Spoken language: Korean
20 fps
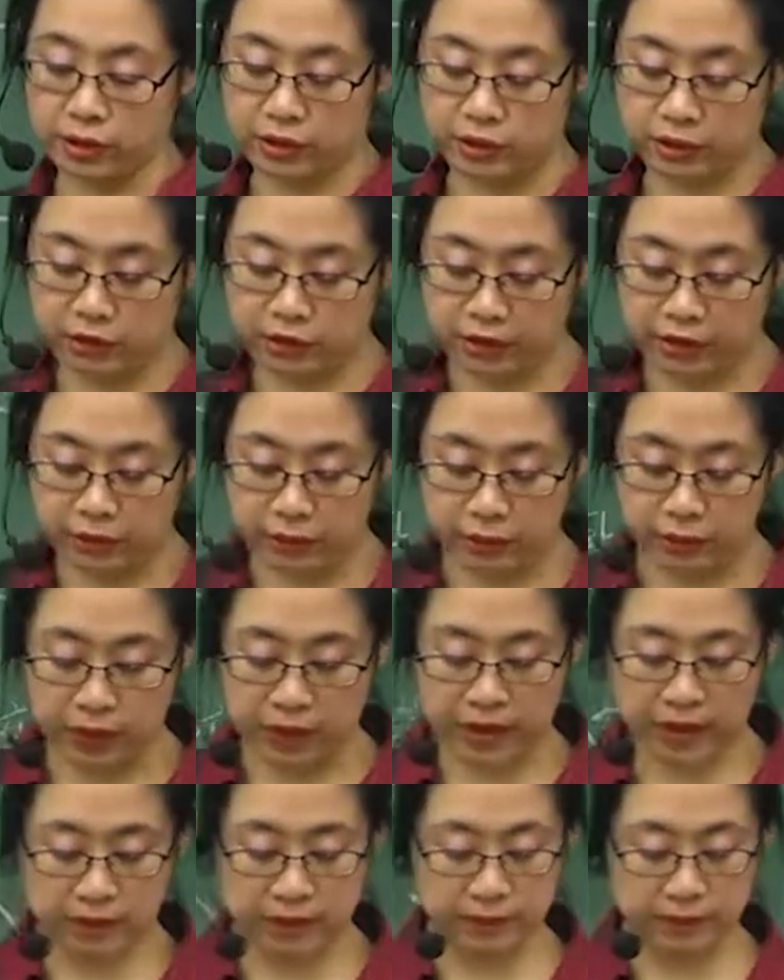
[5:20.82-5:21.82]
기억을 하도록
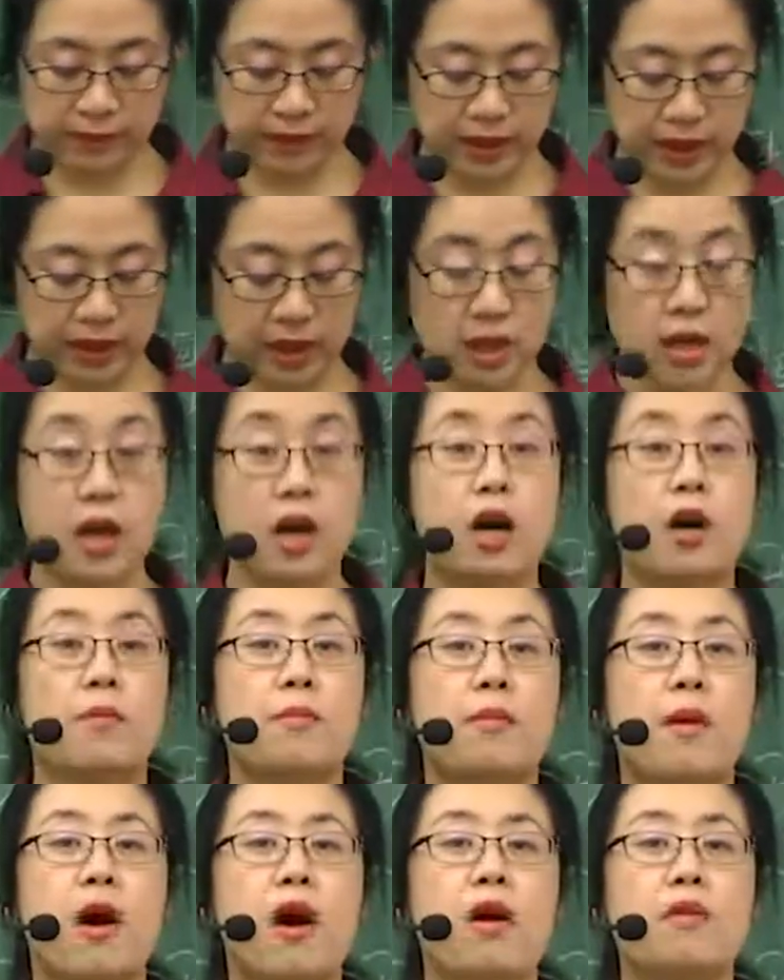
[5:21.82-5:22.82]
하겠습니다.
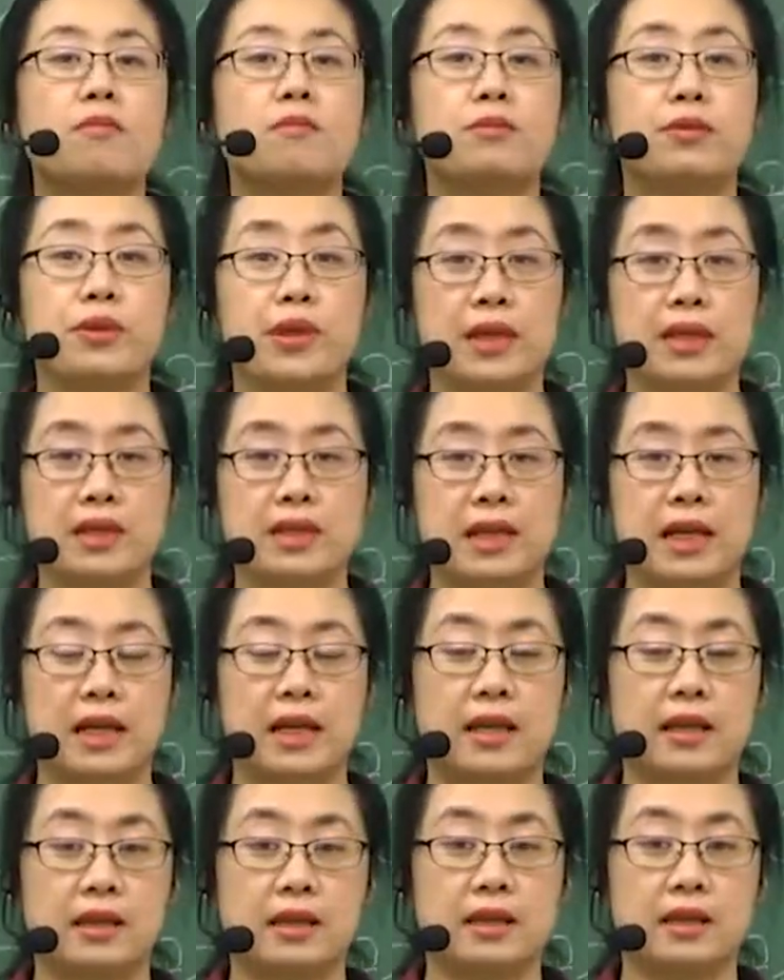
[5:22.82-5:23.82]
범불안
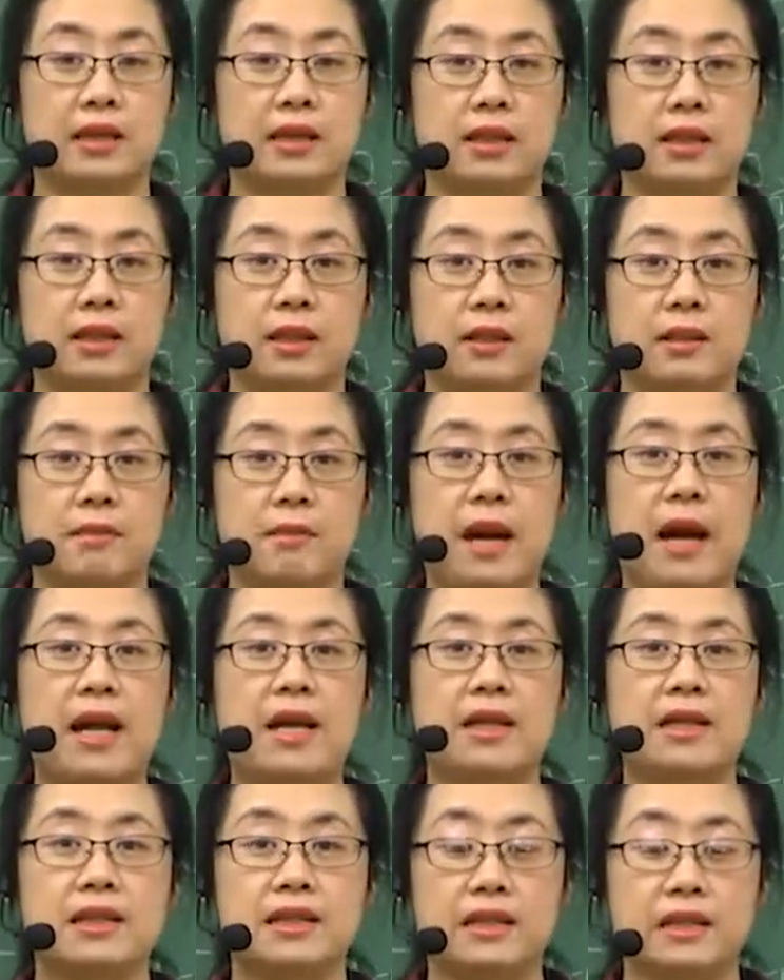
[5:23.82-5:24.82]
장애는
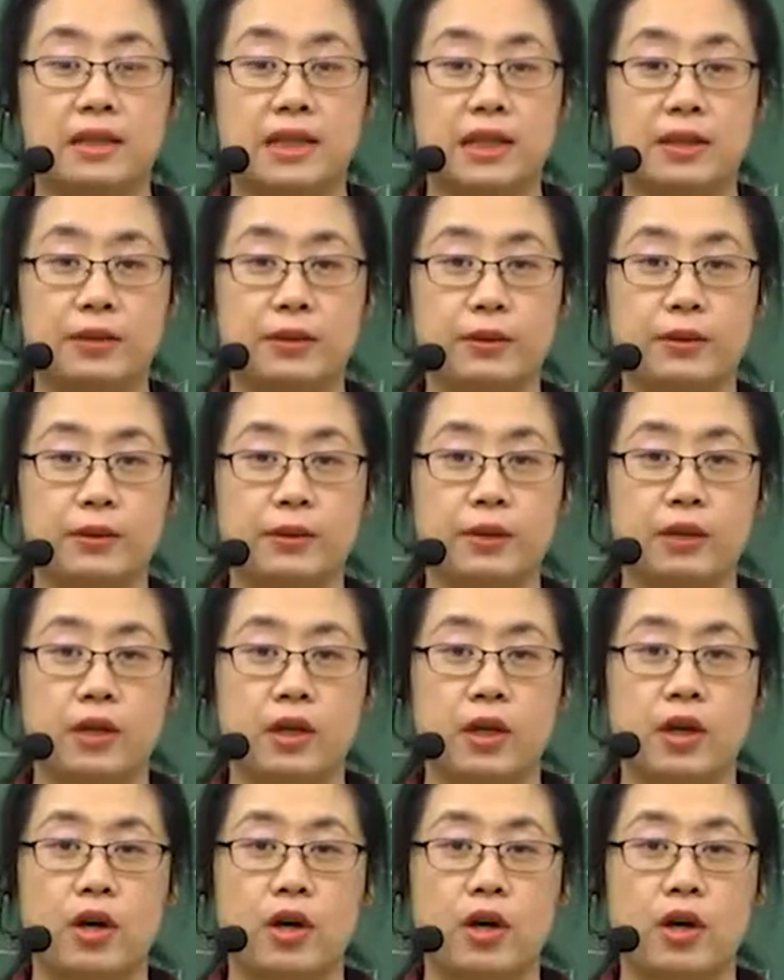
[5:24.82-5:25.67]
말 그대로